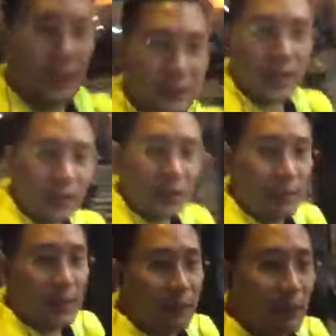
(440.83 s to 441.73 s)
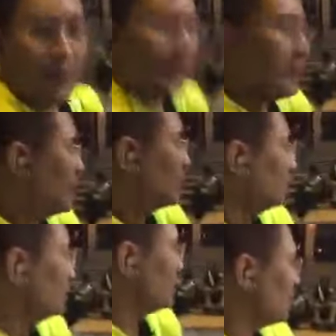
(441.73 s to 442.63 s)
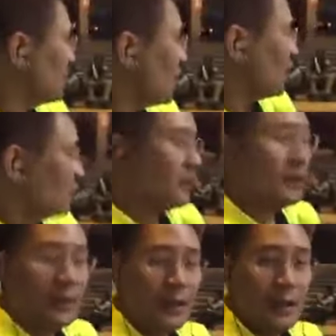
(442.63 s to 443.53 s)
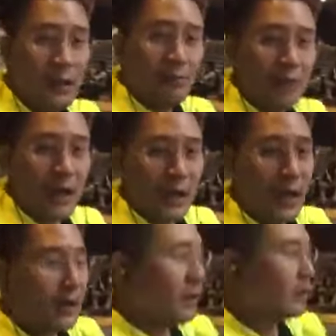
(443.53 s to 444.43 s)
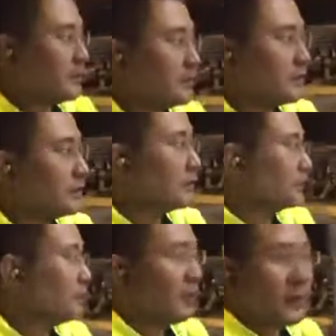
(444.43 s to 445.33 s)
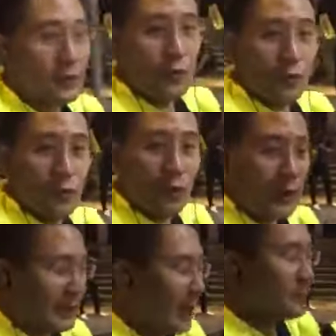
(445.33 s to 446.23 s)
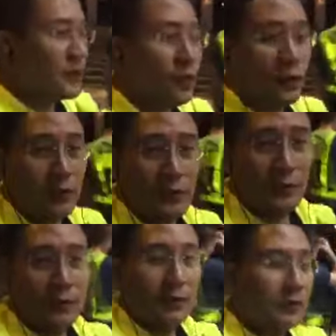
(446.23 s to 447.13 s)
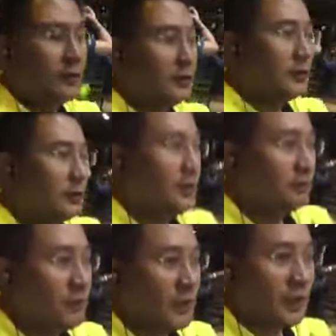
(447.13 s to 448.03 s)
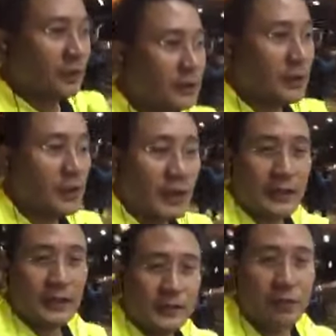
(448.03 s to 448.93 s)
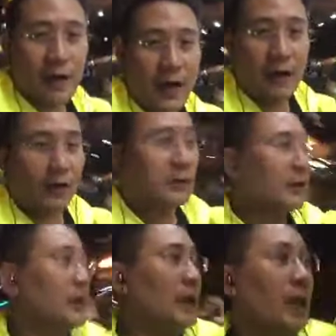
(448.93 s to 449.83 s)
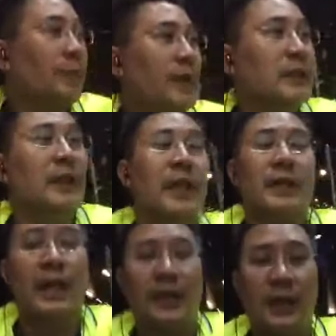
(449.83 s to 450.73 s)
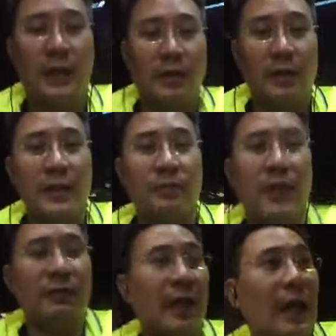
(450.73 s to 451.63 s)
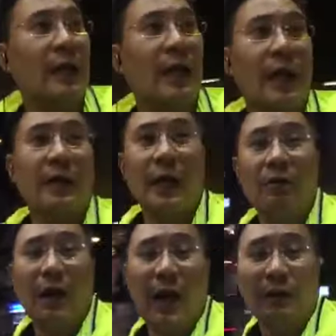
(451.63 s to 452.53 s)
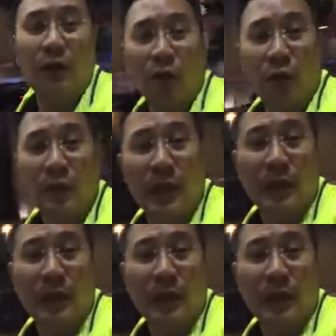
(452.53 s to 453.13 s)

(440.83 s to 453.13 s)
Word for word: งชาติก็มาเก็บรายละเอียดเก็บงานบางครั้งเขาก็ถือได้ว่าเป็นอยู่คนละไทม์โซนมืดของที่นี่อาจจะสว่างของที่อื่นหรือเพิ่งจะเย็นๆเขาก็ยังมีเวลาในการเข้าข่าวและคน